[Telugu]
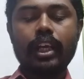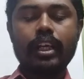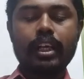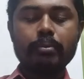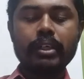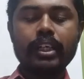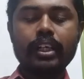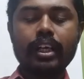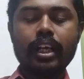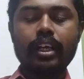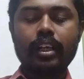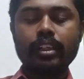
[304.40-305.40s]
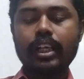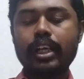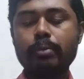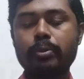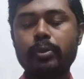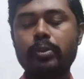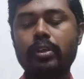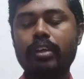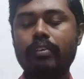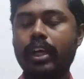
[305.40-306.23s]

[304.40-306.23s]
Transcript: అలా క్రమంగా కనుదాటిపోతున్న